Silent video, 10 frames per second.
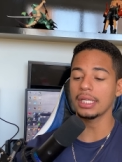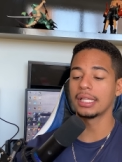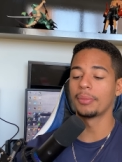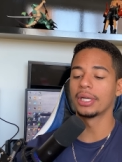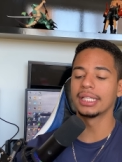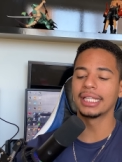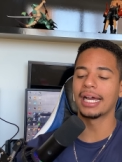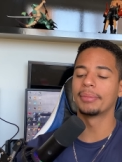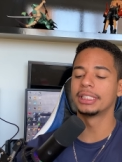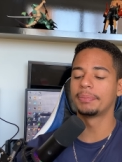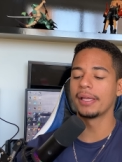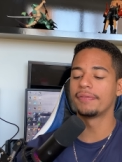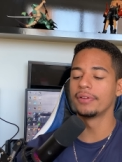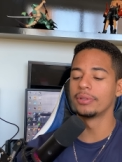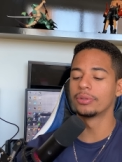Tá bom, aqui tem a aba de
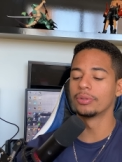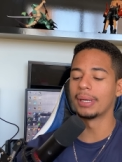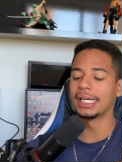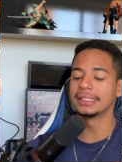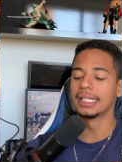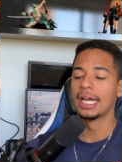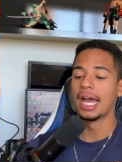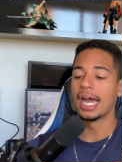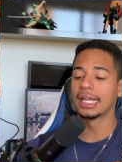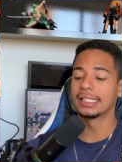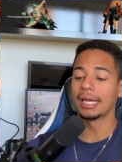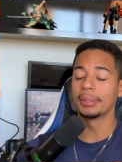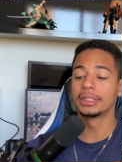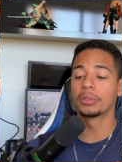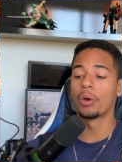perfil e tudo mais. Aqui tem a
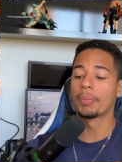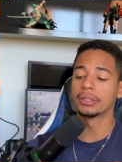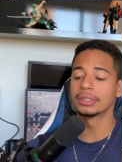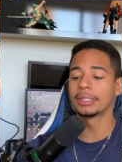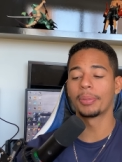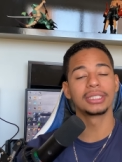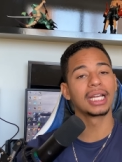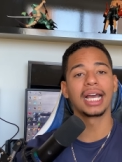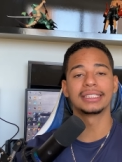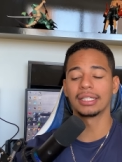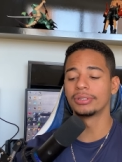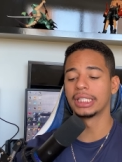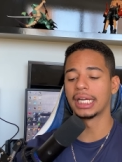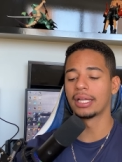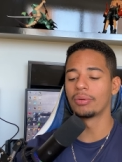aba de compras, onde você pode gastar o
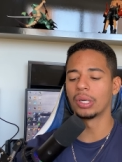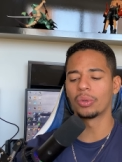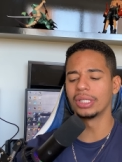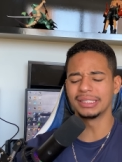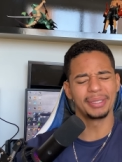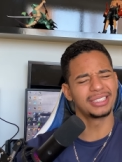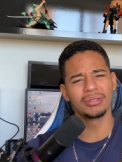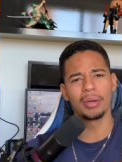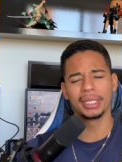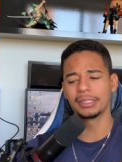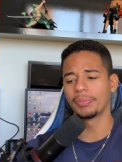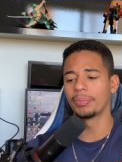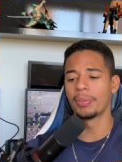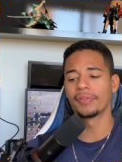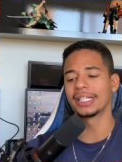dinheiro aqui com uma coisa, mas normalmente
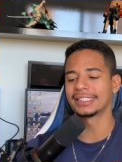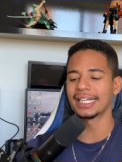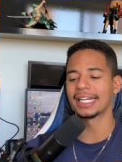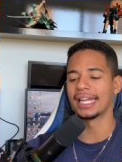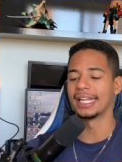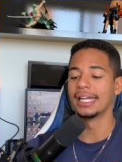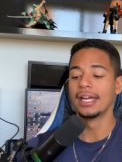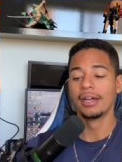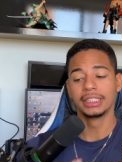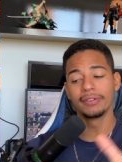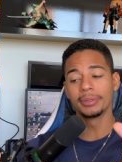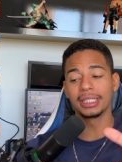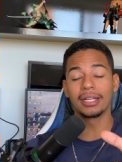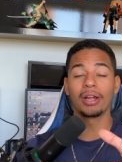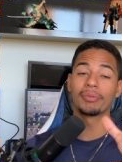povo quer sacar, né? Já vou
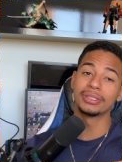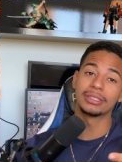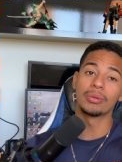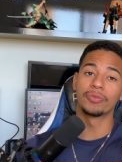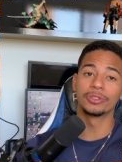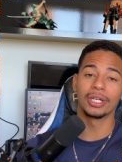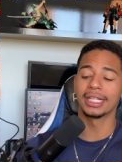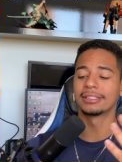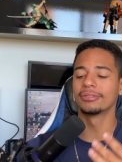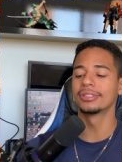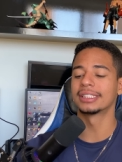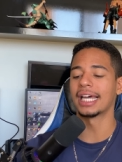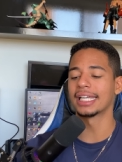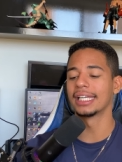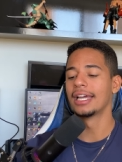mostrar aqui logo pra vocês como funciona a questão do
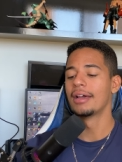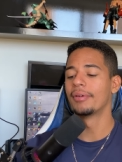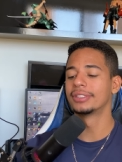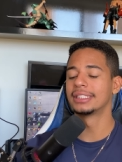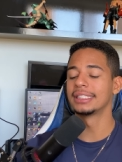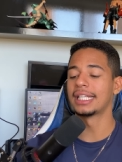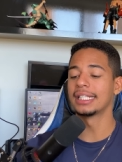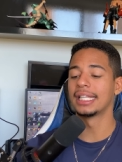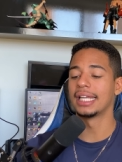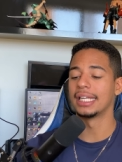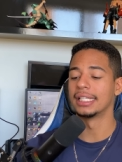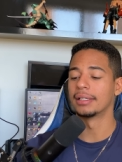saque, vocês entenderem.